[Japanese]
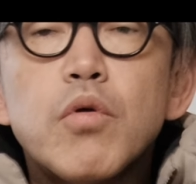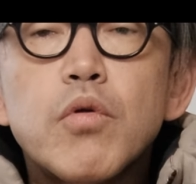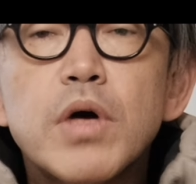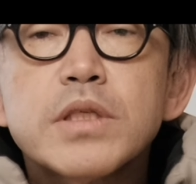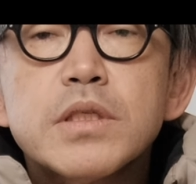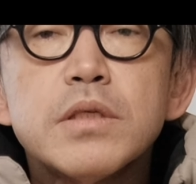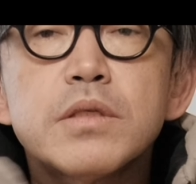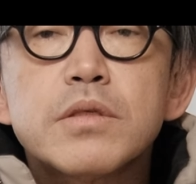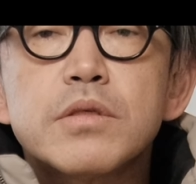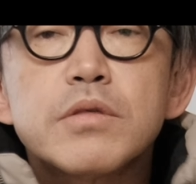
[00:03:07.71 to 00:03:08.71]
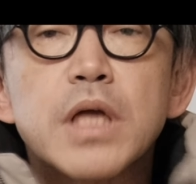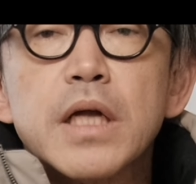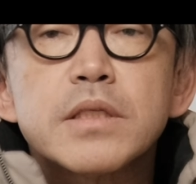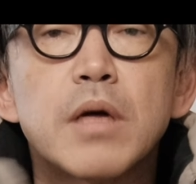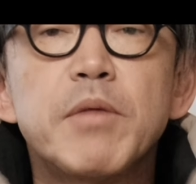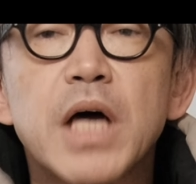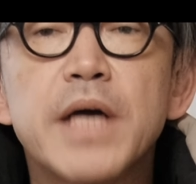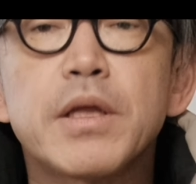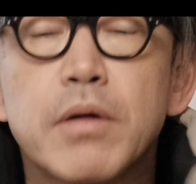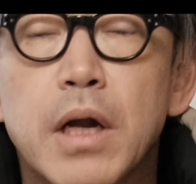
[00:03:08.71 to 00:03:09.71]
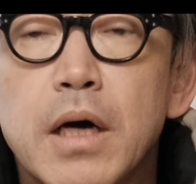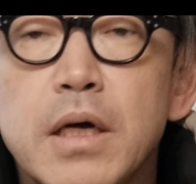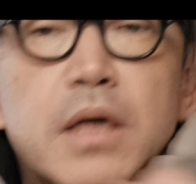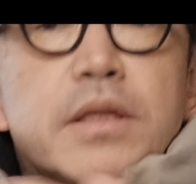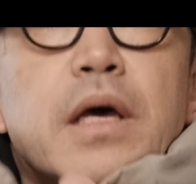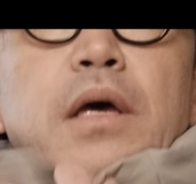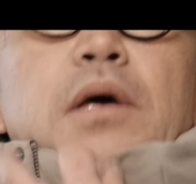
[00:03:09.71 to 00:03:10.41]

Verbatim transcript: こがスースーするじゃないですかまだ空いてるからで